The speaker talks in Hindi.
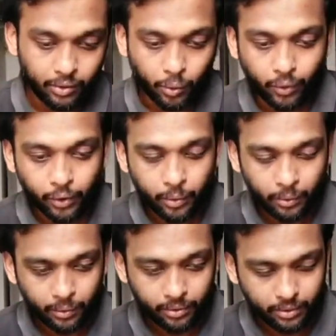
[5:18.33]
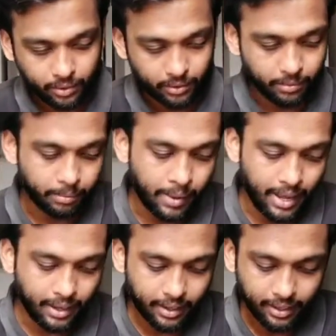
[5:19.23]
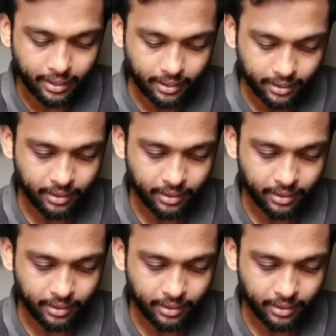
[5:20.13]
तो ओवरऑल बैग ये